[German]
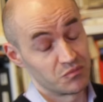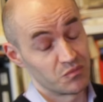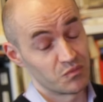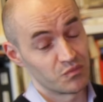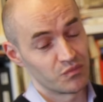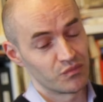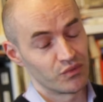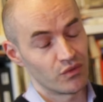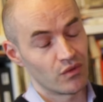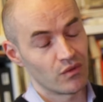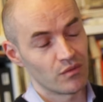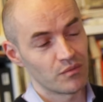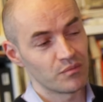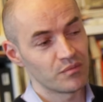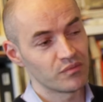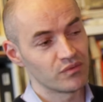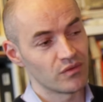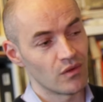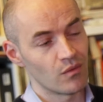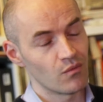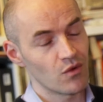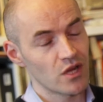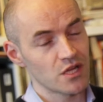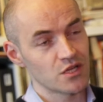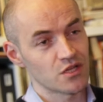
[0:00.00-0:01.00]
pour, pour
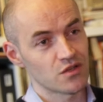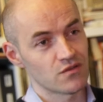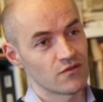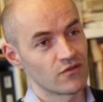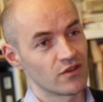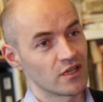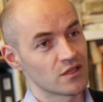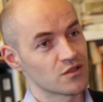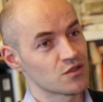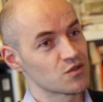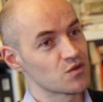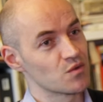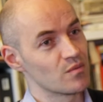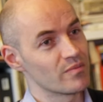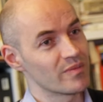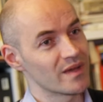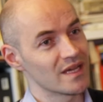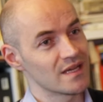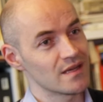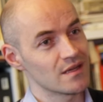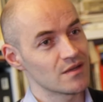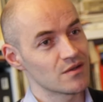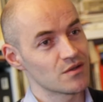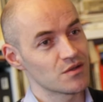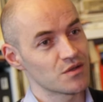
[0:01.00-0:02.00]
moi, je, je suis pas,
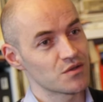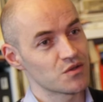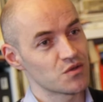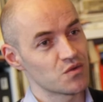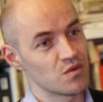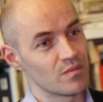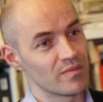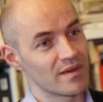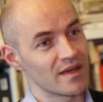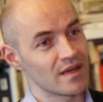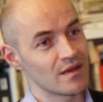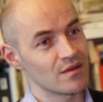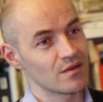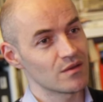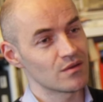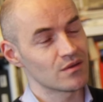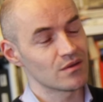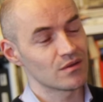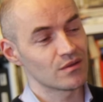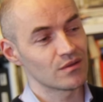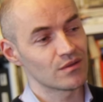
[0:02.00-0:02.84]
euh, je suis pas, euh,